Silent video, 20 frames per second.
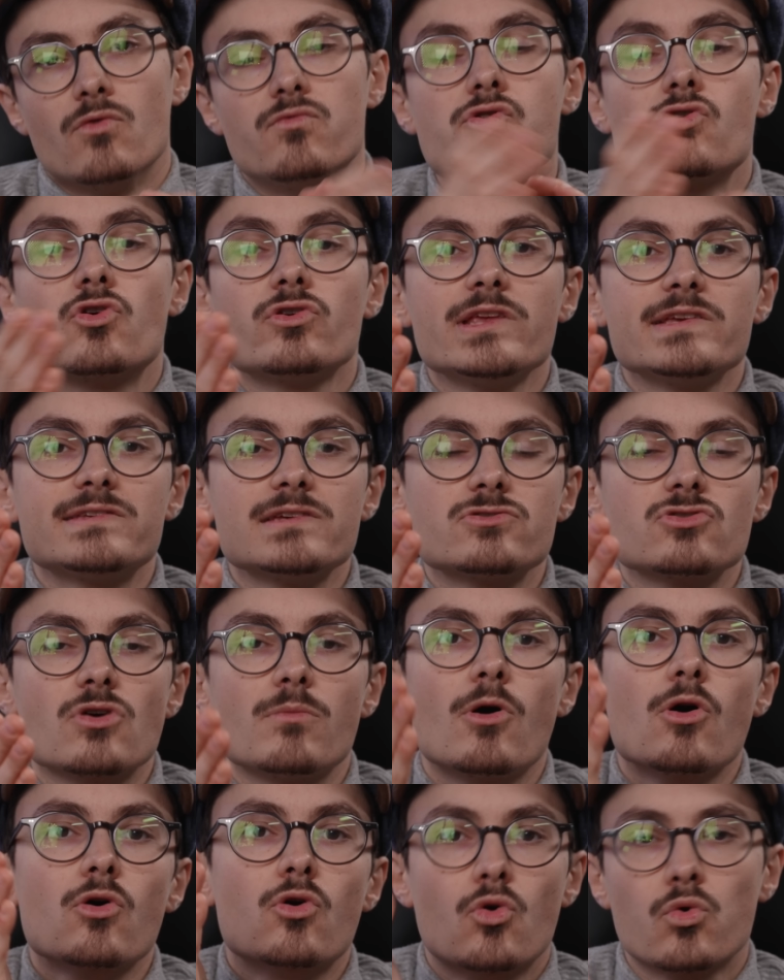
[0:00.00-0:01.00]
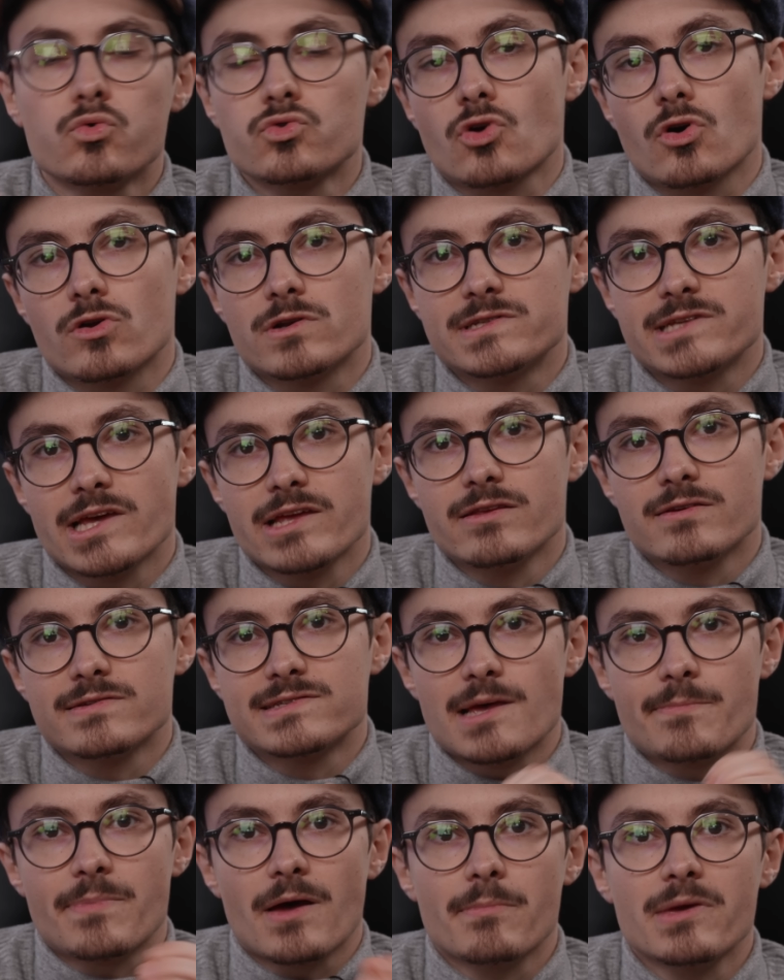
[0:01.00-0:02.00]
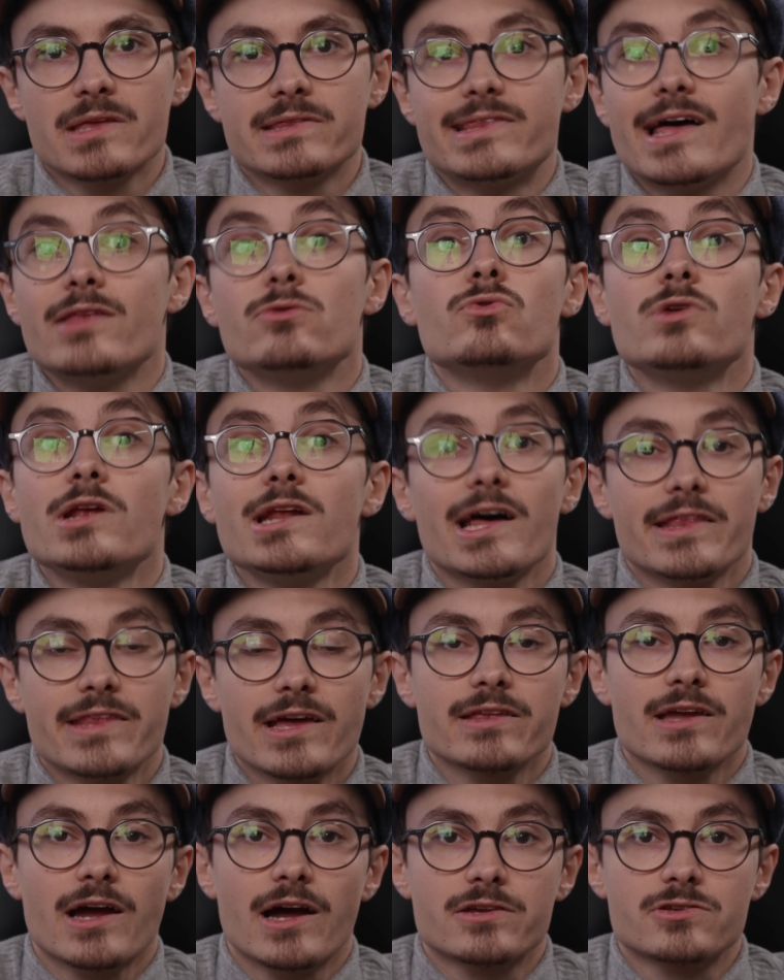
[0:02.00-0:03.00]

Vous connaissez sûrement CTRL Z, ça permet d'annuler la dernière